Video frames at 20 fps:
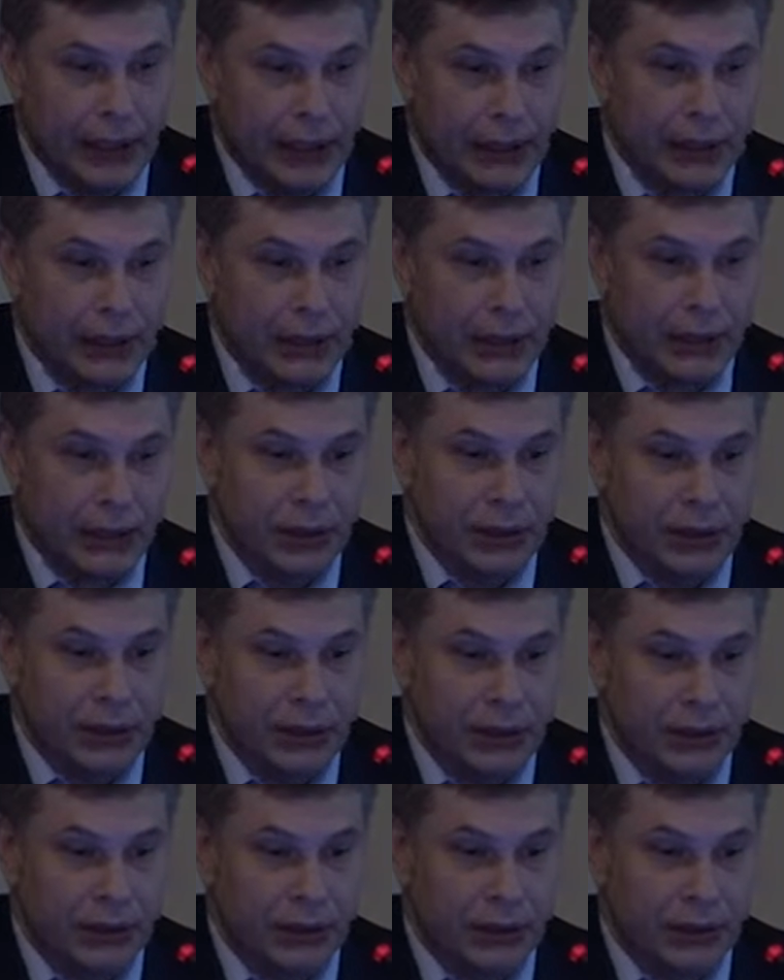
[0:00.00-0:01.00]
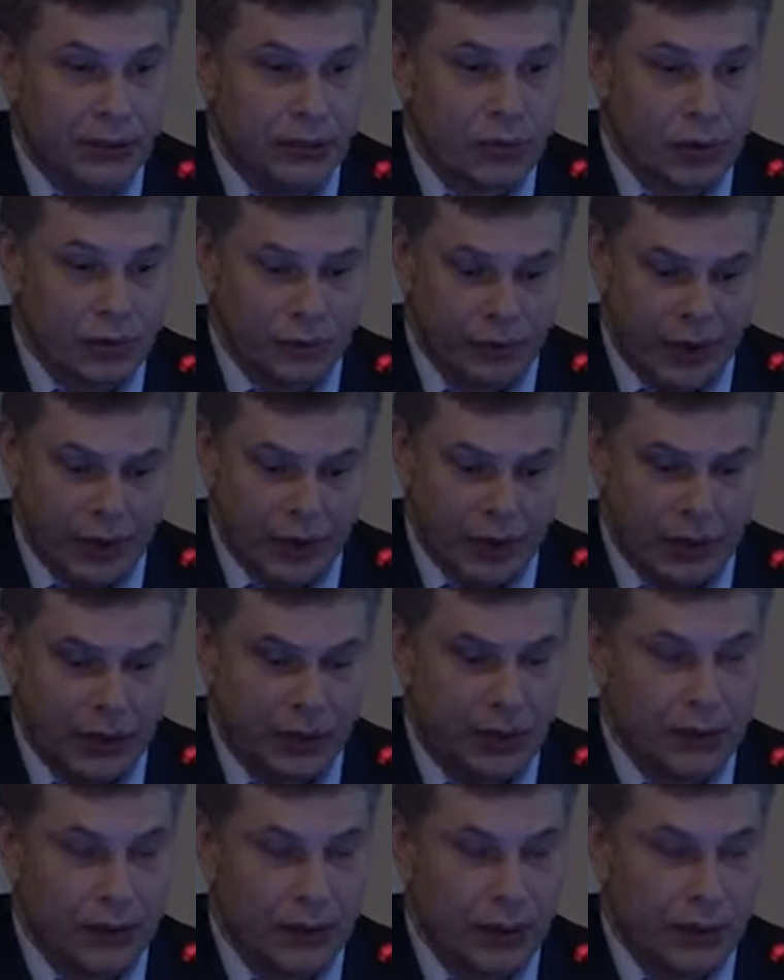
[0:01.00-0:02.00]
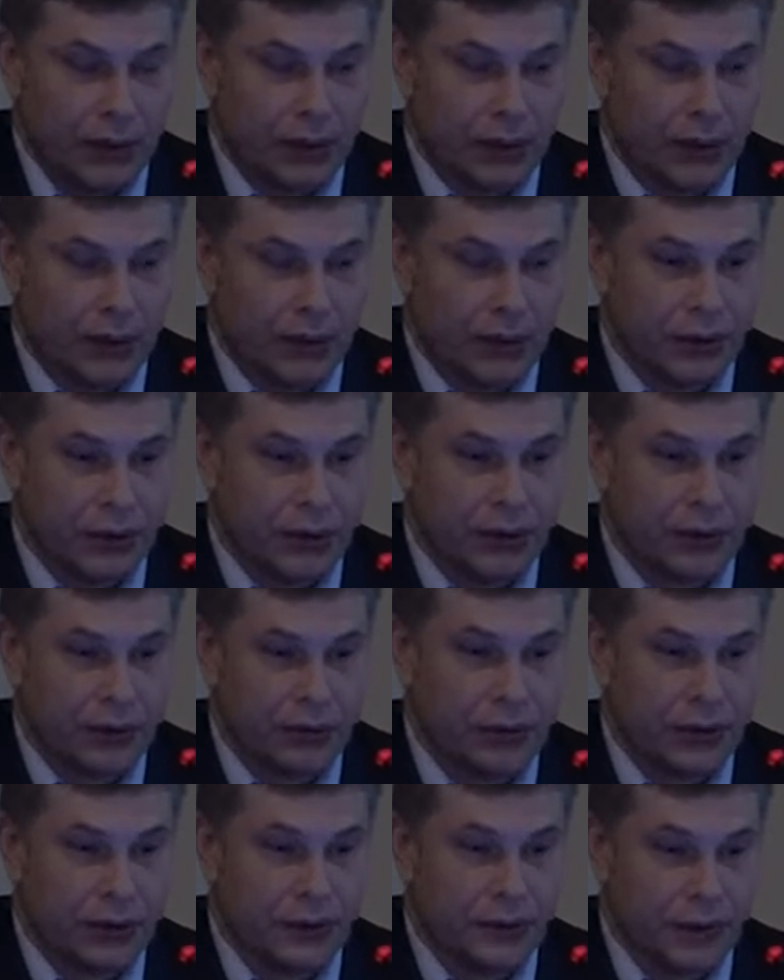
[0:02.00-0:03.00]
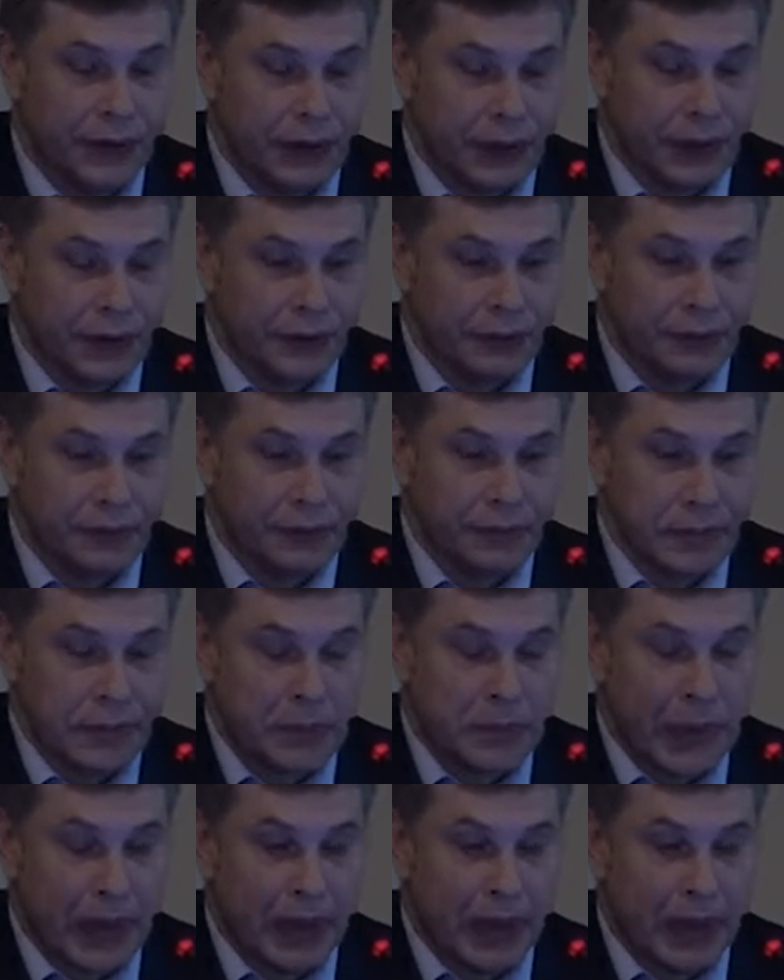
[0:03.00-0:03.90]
э, и э, ушивание данных э, дефектов.